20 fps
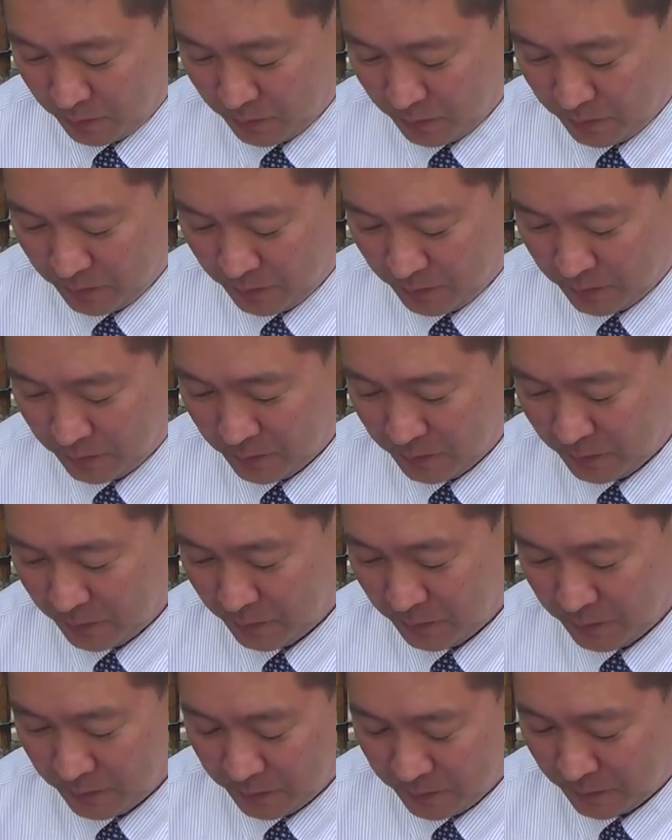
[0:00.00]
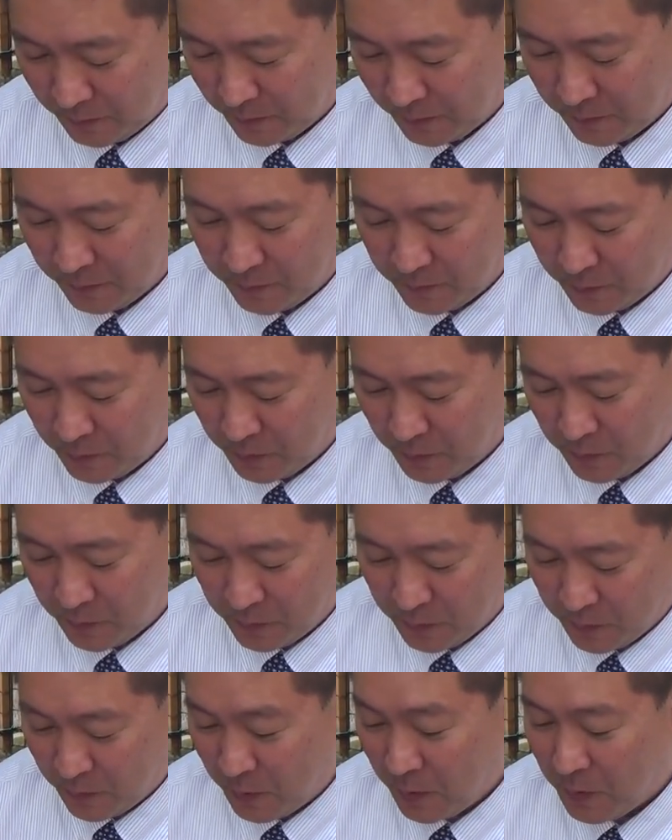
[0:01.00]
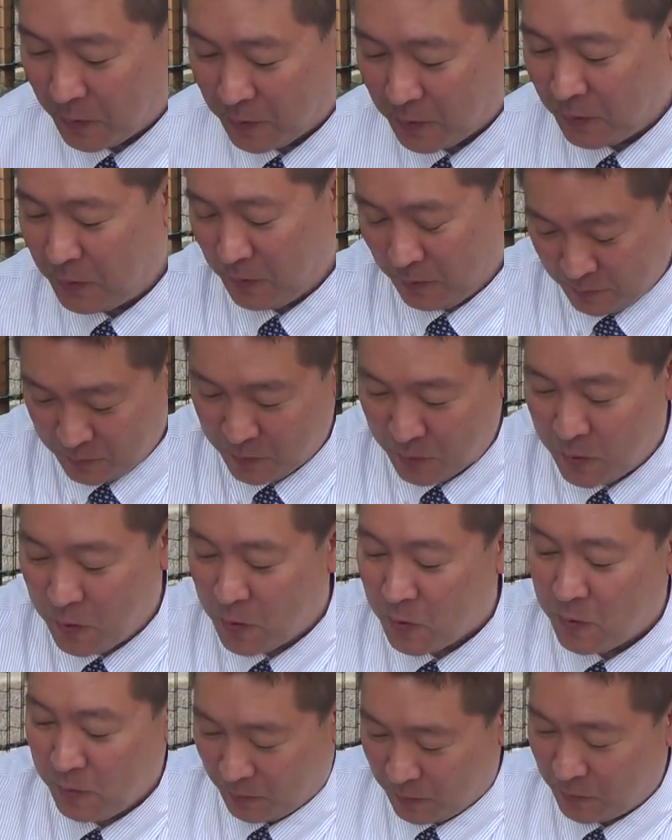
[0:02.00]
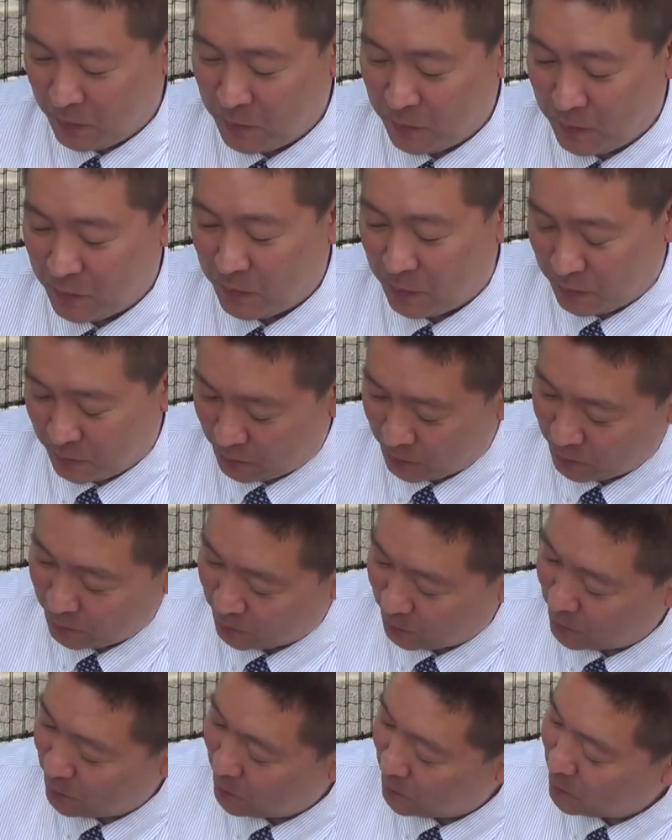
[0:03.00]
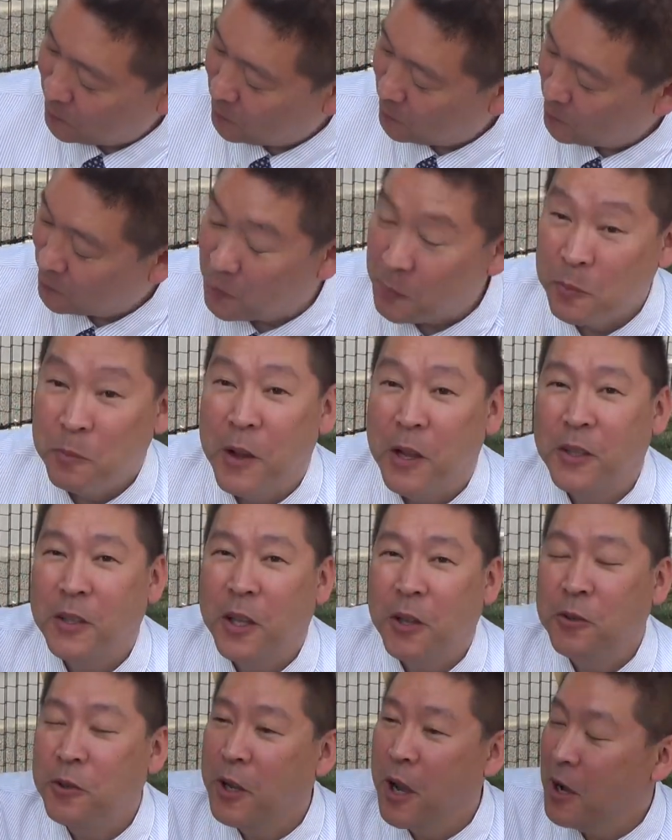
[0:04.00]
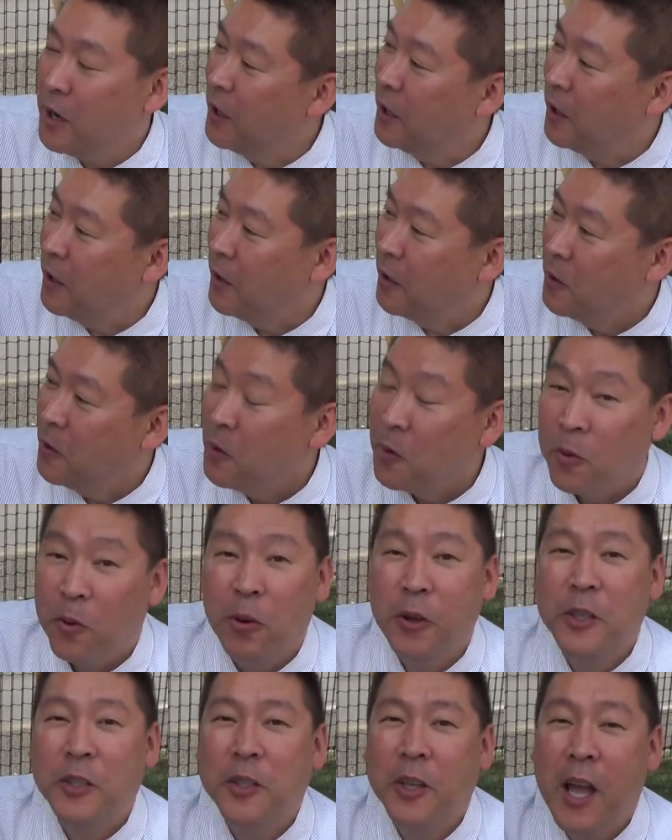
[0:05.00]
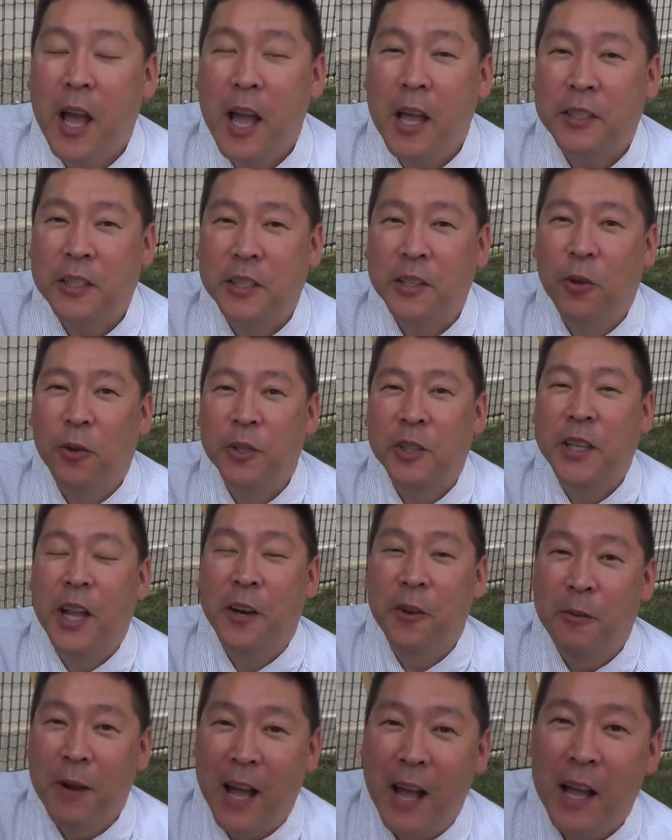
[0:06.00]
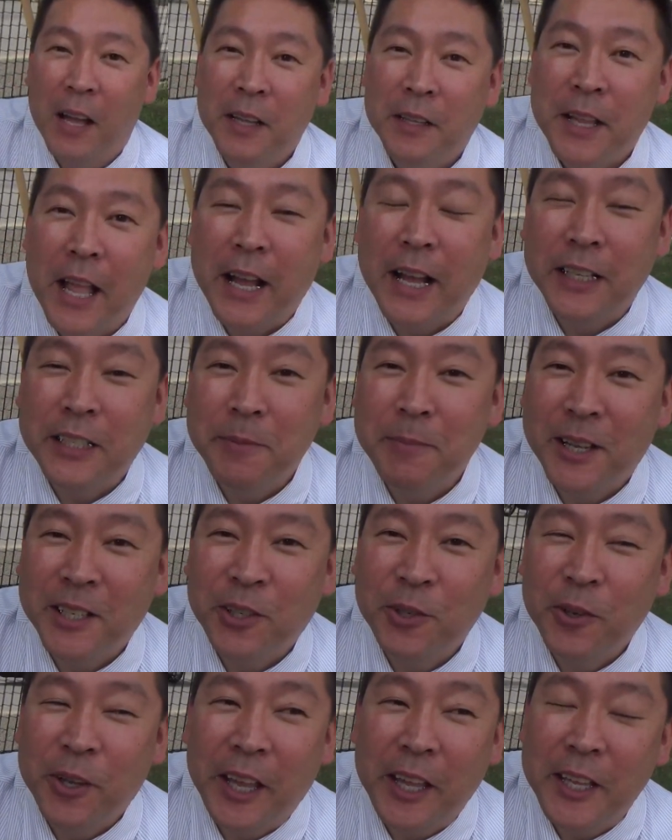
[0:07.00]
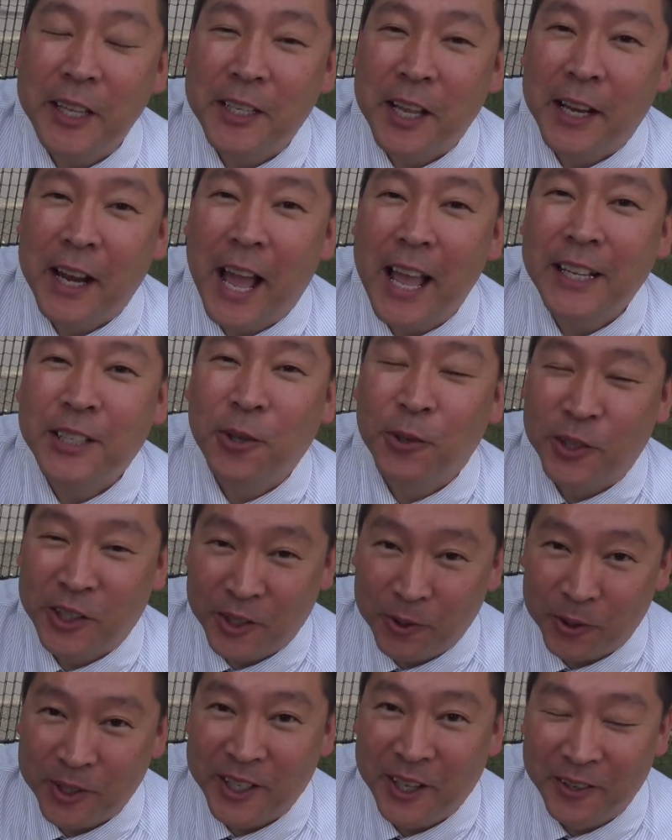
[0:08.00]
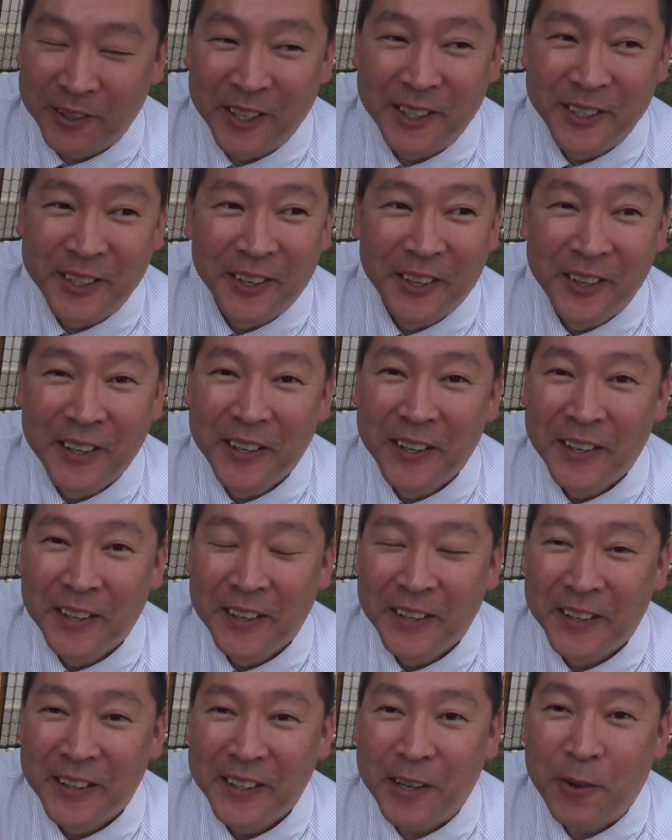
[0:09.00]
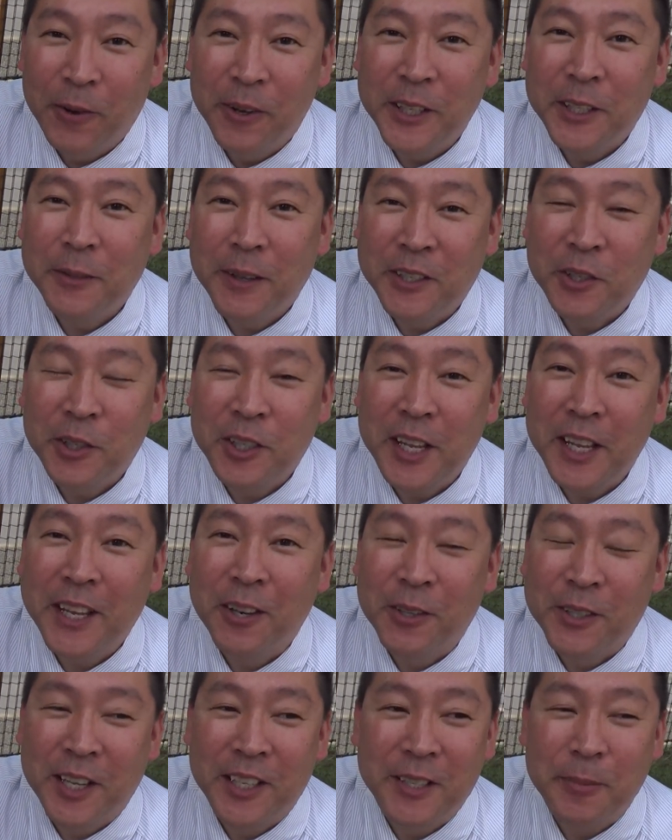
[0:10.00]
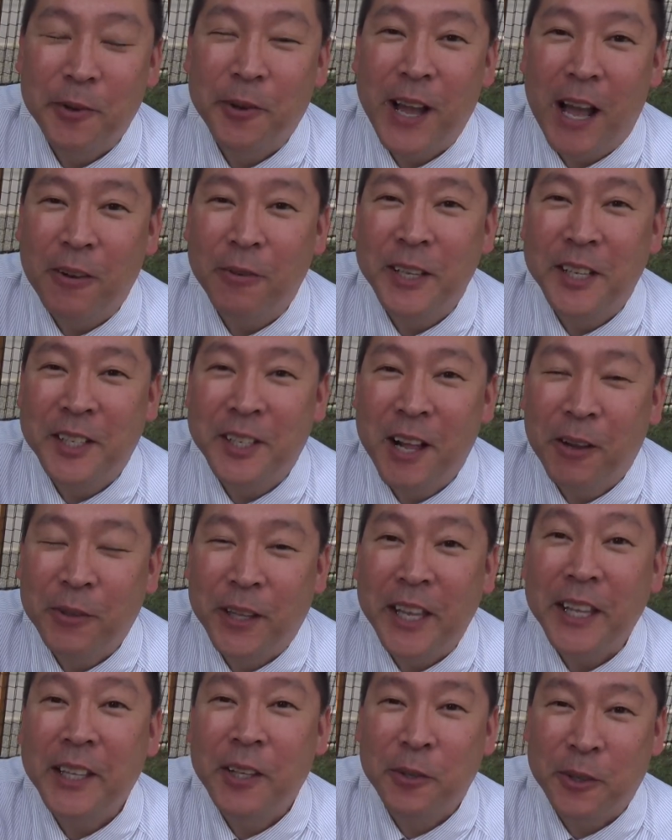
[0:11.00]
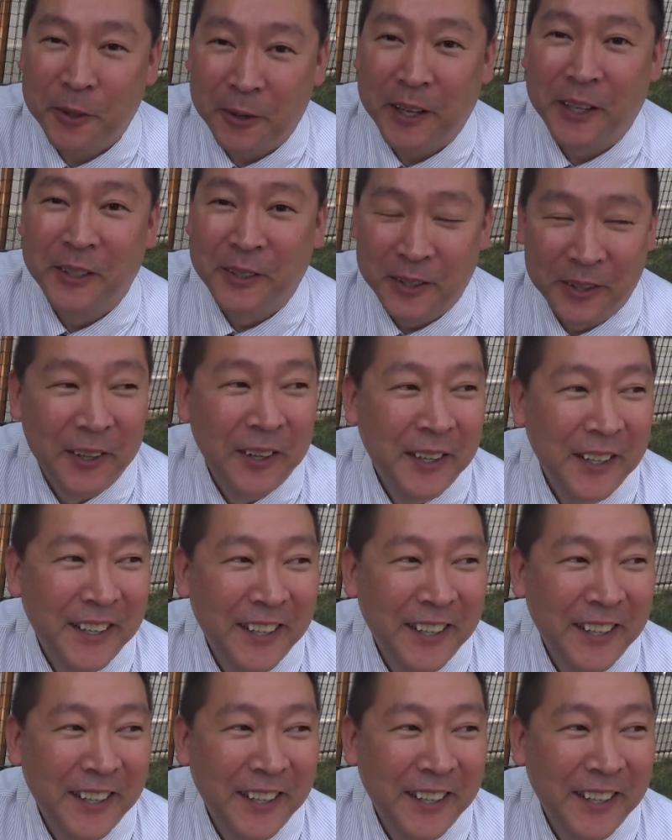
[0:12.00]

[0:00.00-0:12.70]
それがやられましたっていう話には全くいかないので今回の裁判に本当に関係あるのか全く関係ない、はい、こいつが指導したのは中島集金人じゃない人を指導してるんですよ、はい、でこいつは受信機の設置日を確認しなくていいって言ってるわけですよ